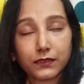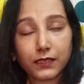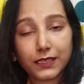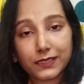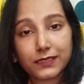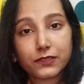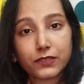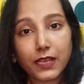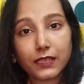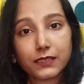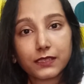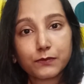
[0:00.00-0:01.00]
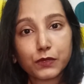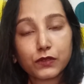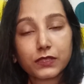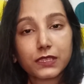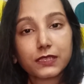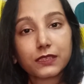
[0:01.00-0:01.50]
लिप्स ट्राई दिस
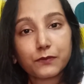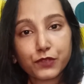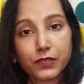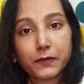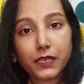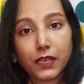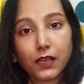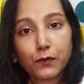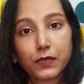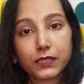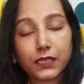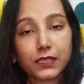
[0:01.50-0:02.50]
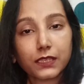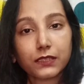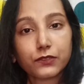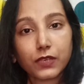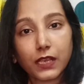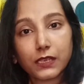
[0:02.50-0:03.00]
बिकॉज डिस्क्रिप्शन में लिखा हुआ था कि
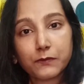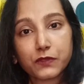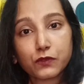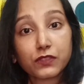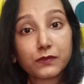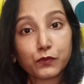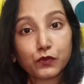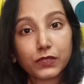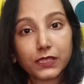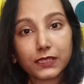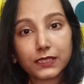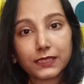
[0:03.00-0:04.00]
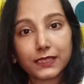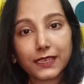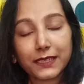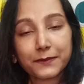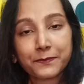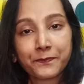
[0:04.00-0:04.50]
ड्राई लिप्स को स्मूथ कर देता
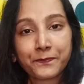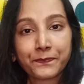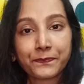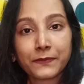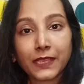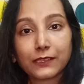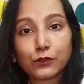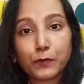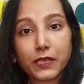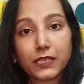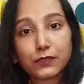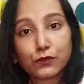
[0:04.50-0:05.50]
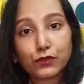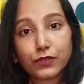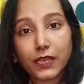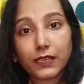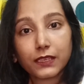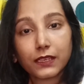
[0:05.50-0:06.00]
है तो मैंने इसको
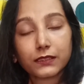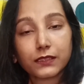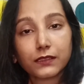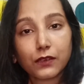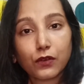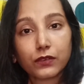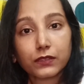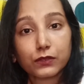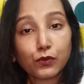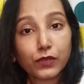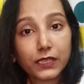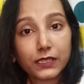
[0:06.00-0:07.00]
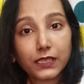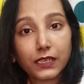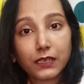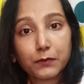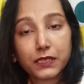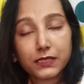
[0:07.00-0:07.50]
ट्राई किया था और थोड़ी ही देर
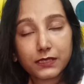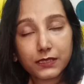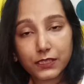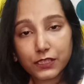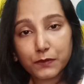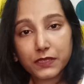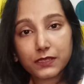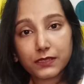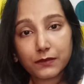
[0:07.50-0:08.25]
के बाद सच में